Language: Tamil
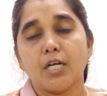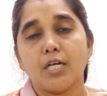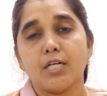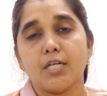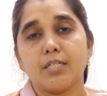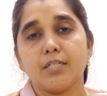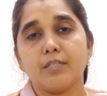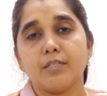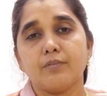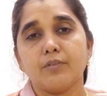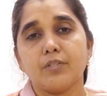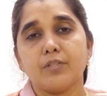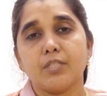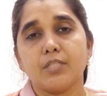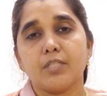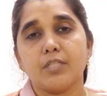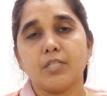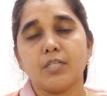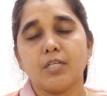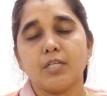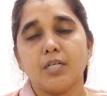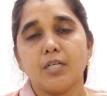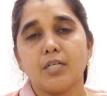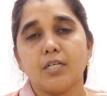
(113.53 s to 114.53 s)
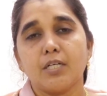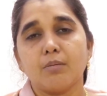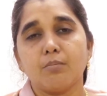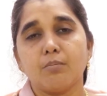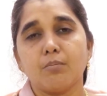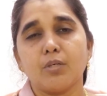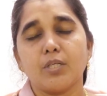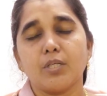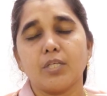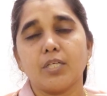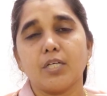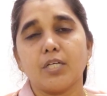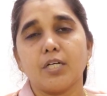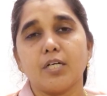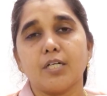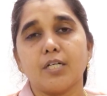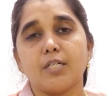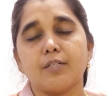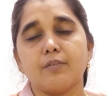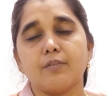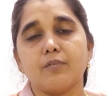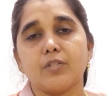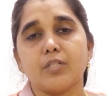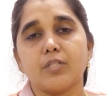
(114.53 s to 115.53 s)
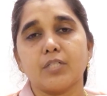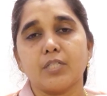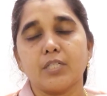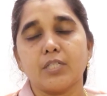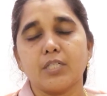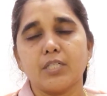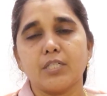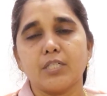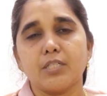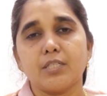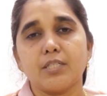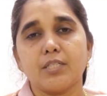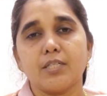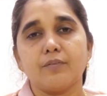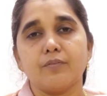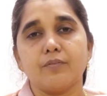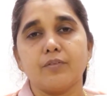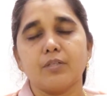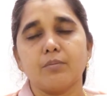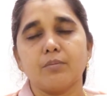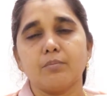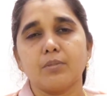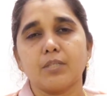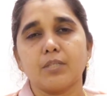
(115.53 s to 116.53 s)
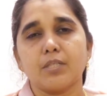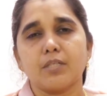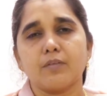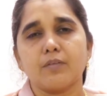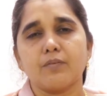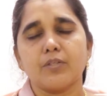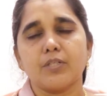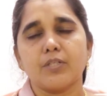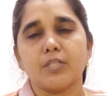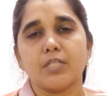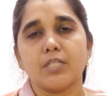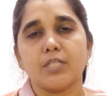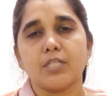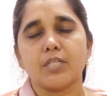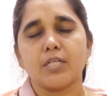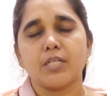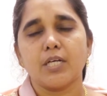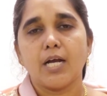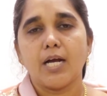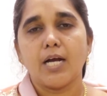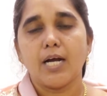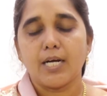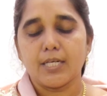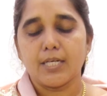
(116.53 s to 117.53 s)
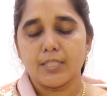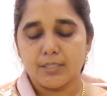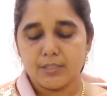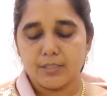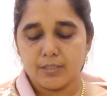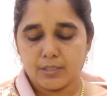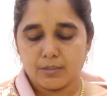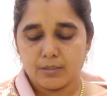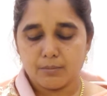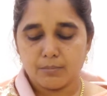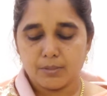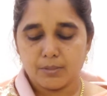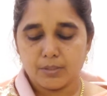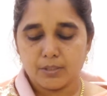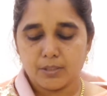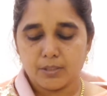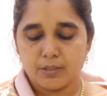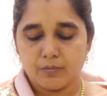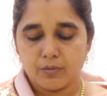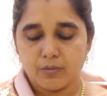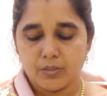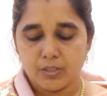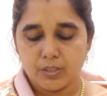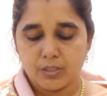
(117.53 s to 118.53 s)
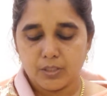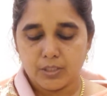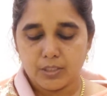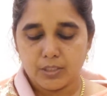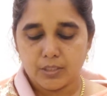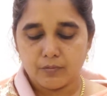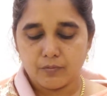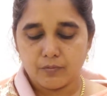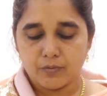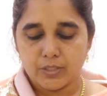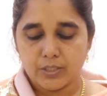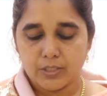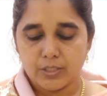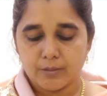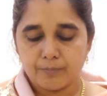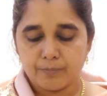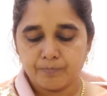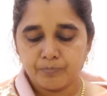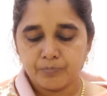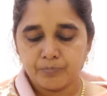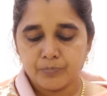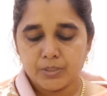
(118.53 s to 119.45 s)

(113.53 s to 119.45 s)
ஆண்டவர் ஆண்டவர் நம்முடைய ஆண்டவர் நீதியை விரும்புகிறவர் அக்கிரமத்தை வெறுக்கிறவர்